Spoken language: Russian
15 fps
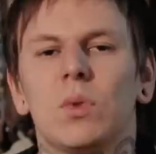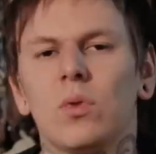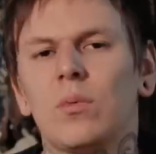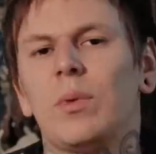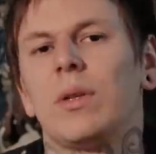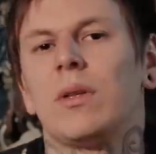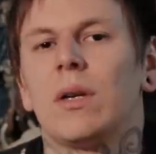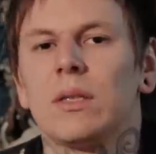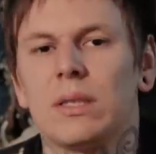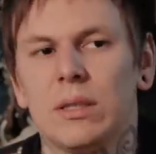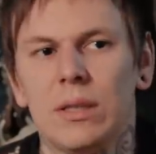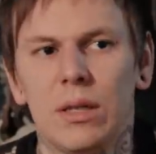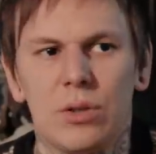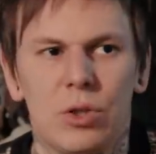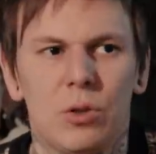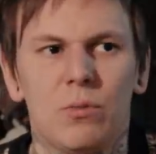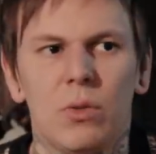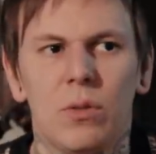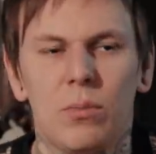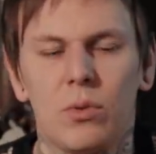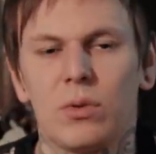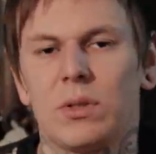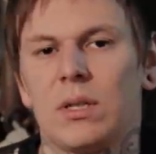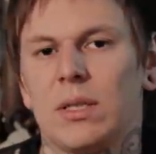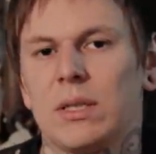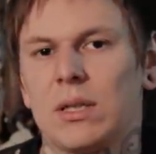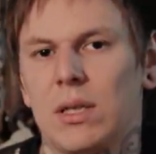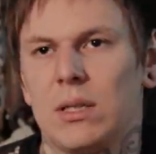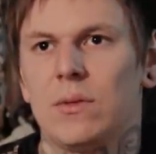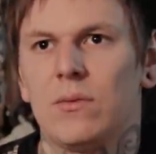Ну, тут придраться не к чему, я просто
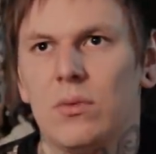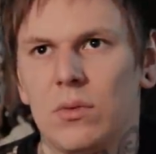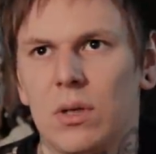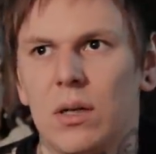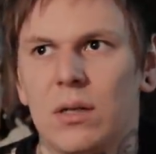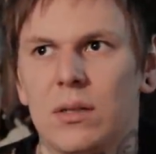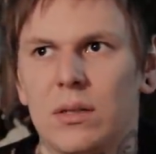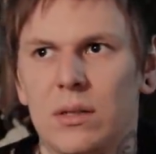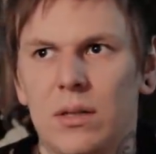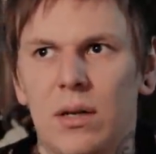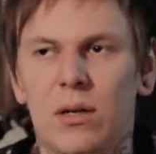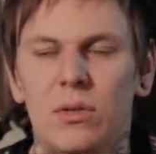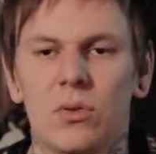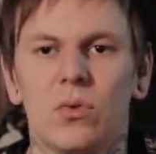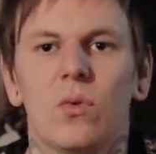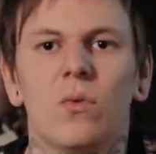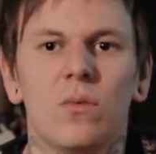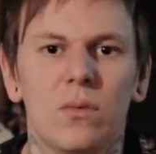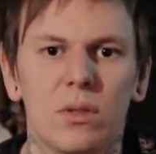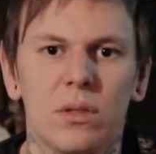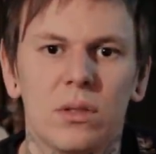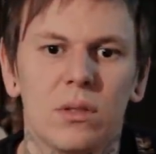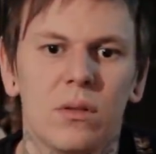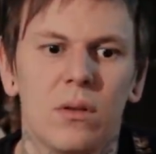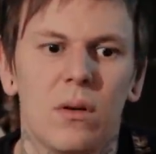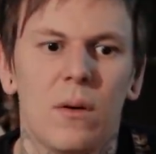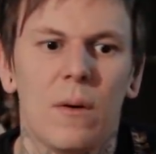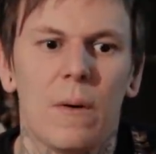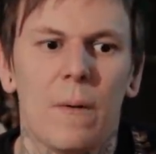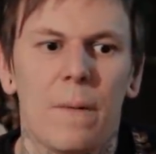рассказываю, как это реализовывается.
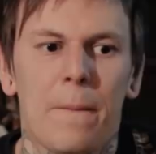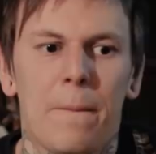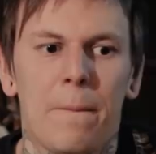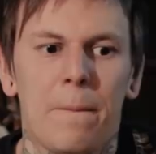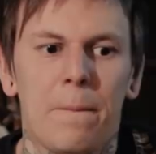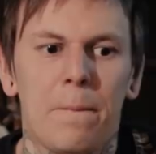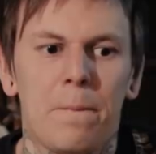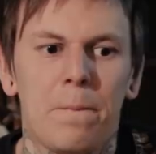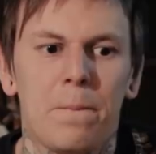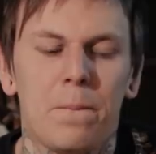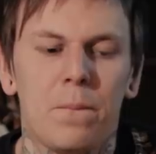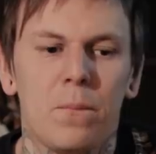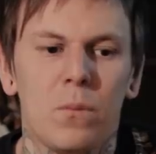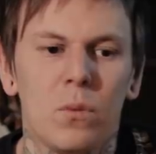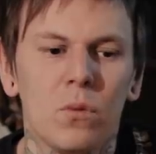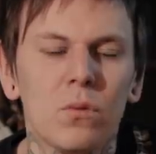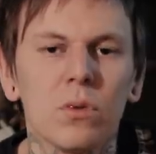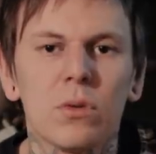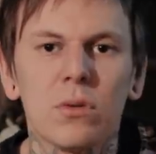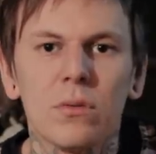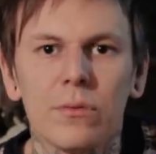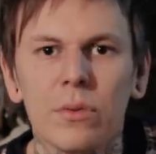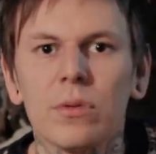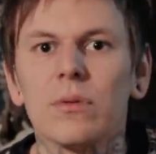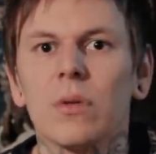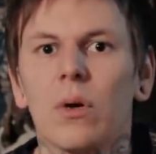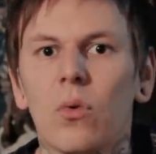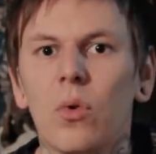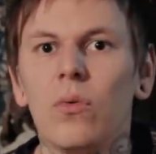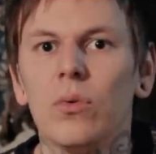Ну вот, вот
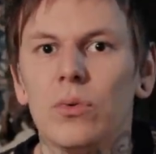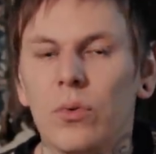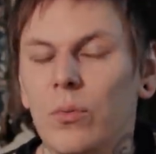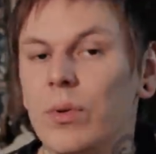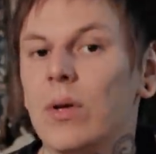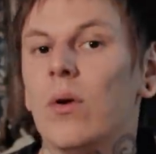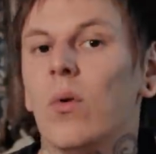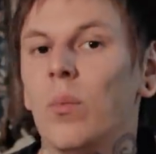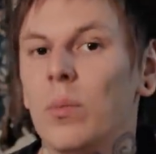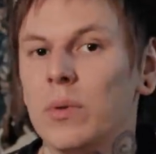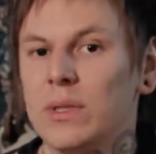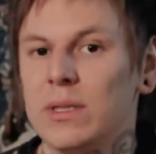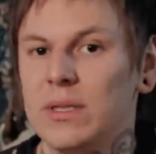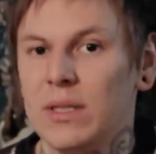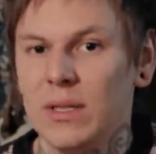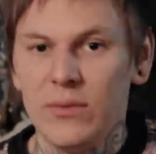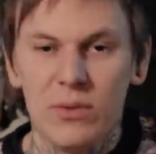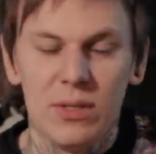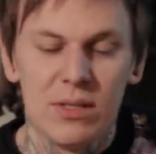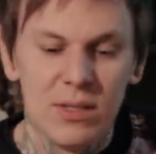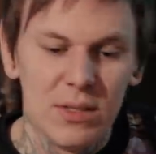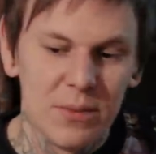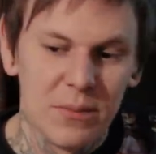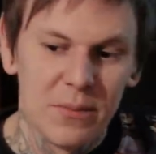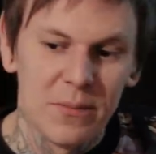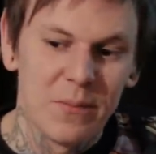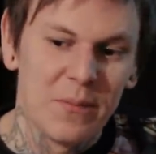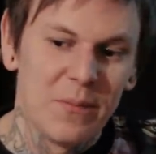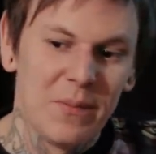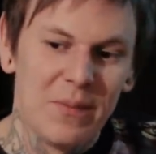такой вот у меня опыт с телевидением.
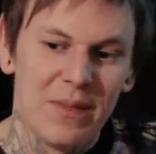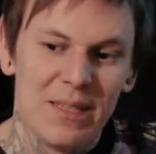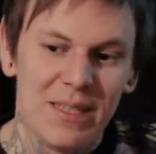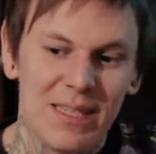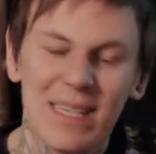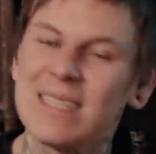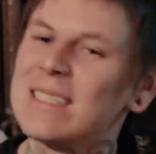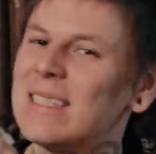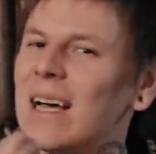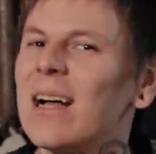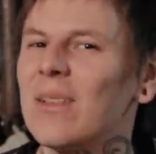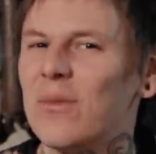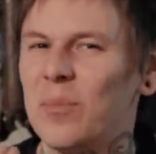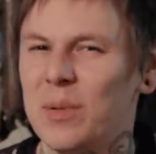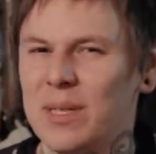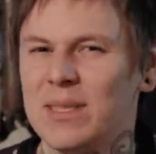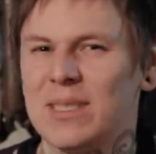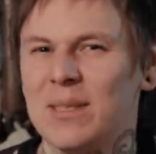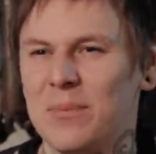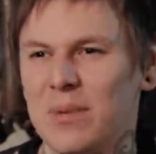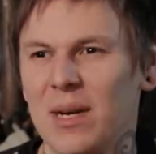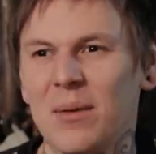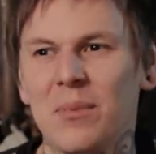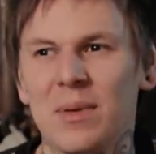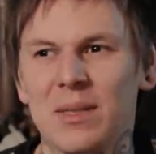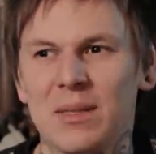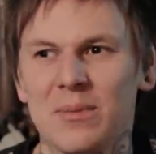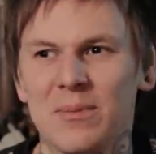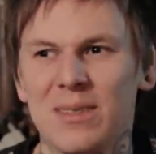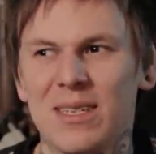Я знал, в принципе, об
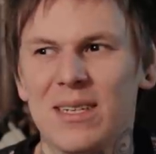этом.